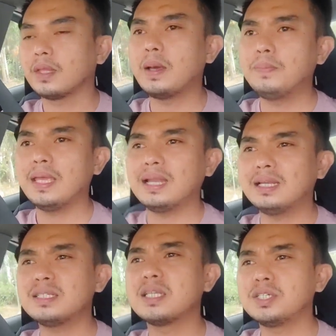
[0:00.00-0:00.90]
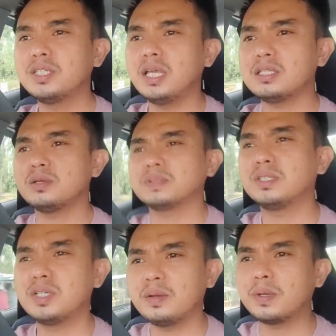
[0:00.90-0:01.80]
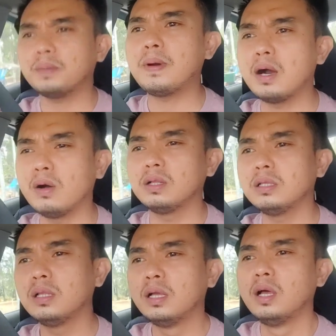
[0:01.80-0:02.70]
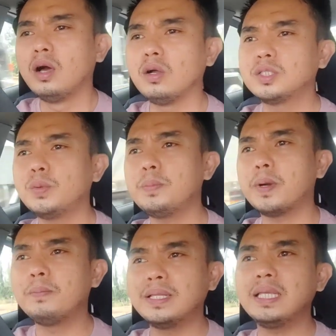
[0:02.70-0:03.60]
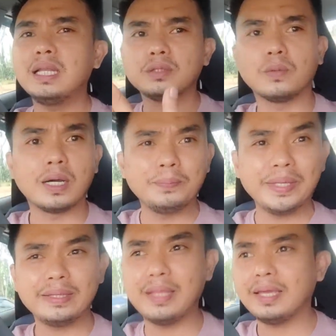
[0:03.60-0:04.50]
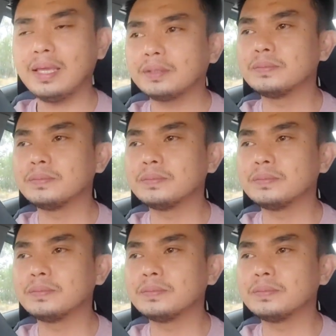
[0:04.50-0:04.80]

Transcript: half day ka lang ng Saturday. So magte-drive ka pa all, all the way from Manila to Cavite.